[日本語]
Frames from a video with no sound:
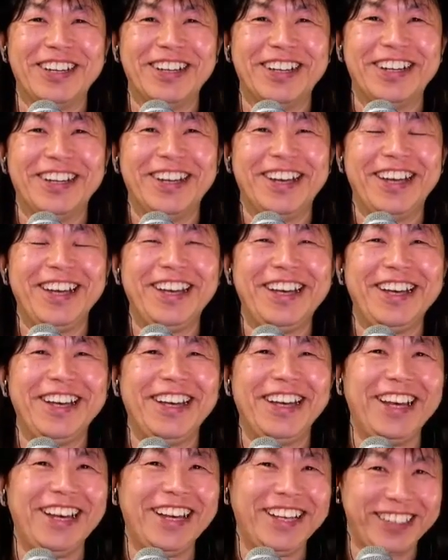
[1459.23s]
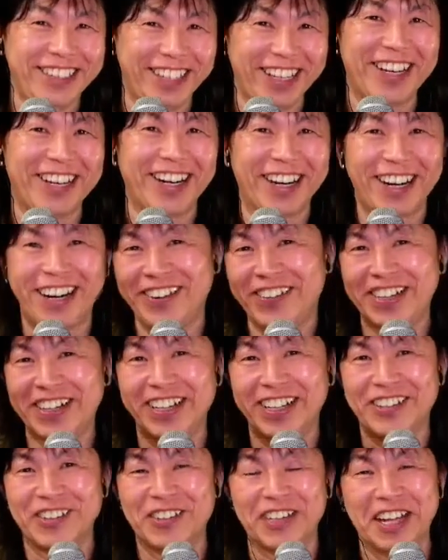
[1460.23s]
平平成から令和に
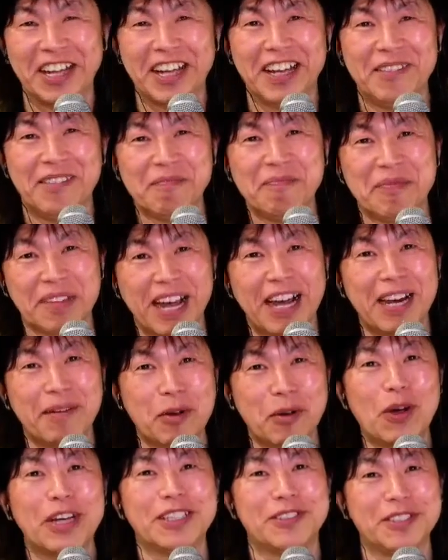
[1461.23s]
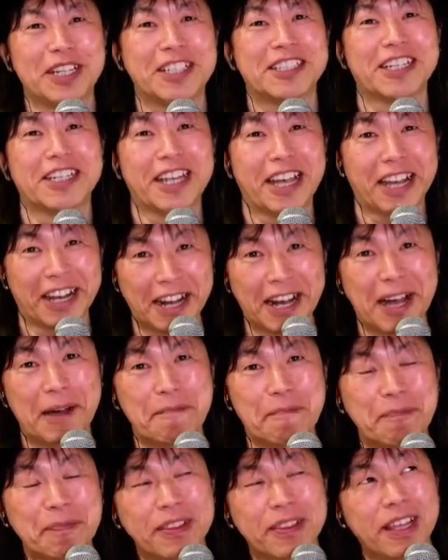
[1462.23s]
なった時。あれも5月1日やったやんか。
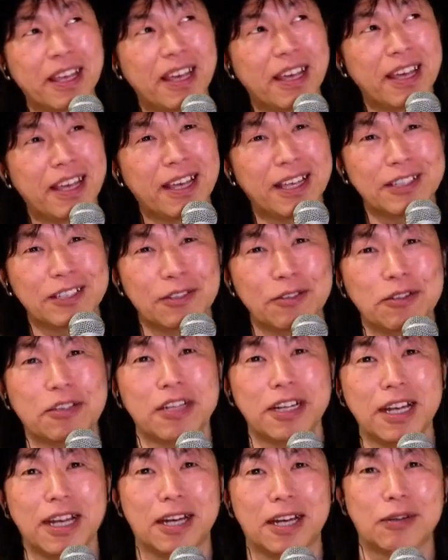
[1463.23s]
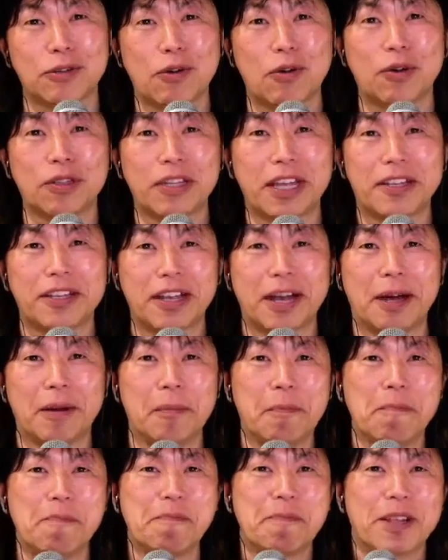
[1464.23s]
で、その時な、ここでさ、
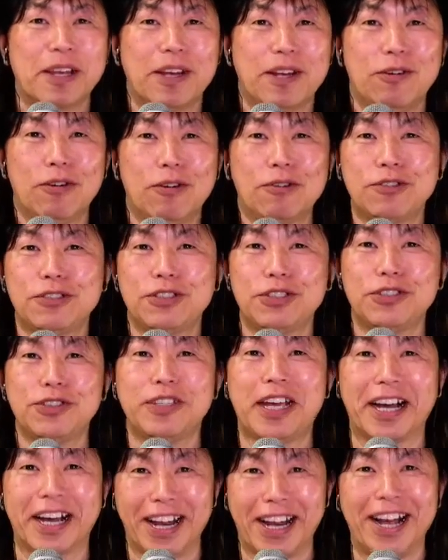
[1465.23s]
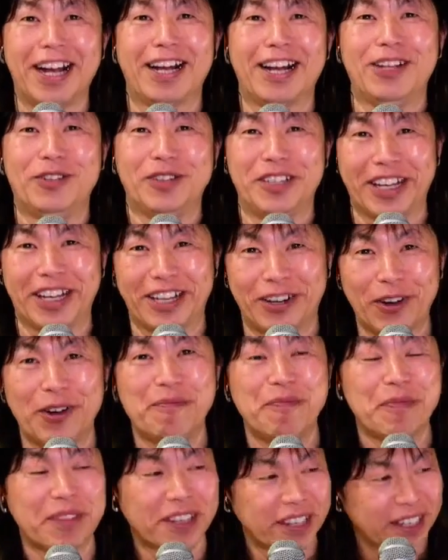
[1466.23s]
6周年かなんかの時やろ。
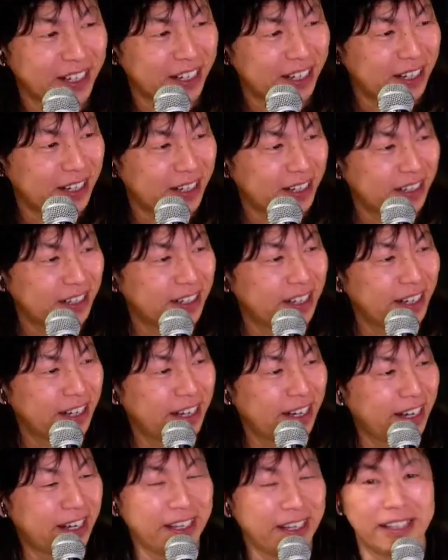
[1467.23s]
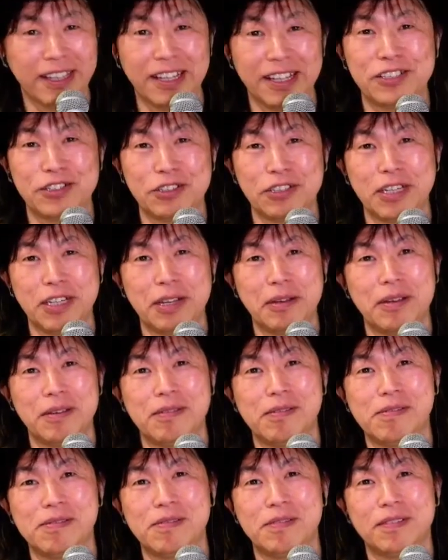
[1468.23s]
えー、ね、一緒に、
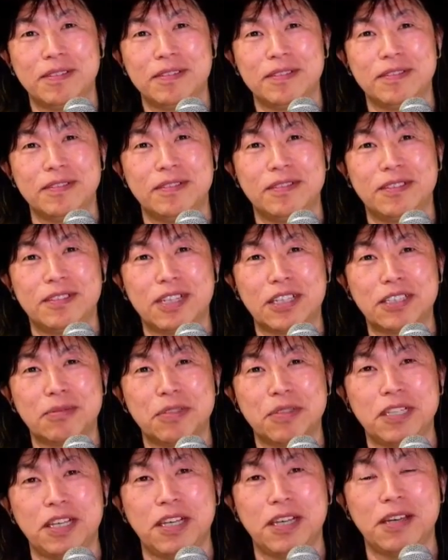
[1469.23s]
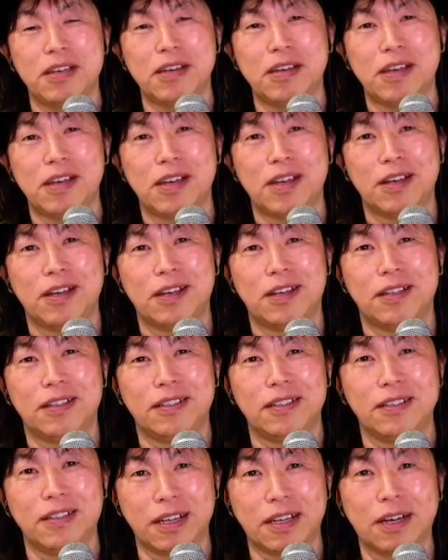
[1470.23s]
久しぶりに、
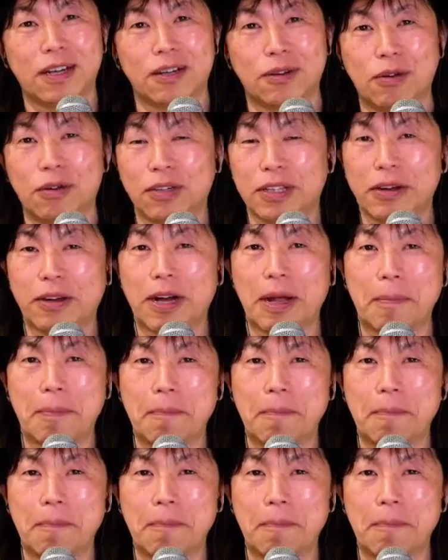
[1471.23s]
なんかここでほら、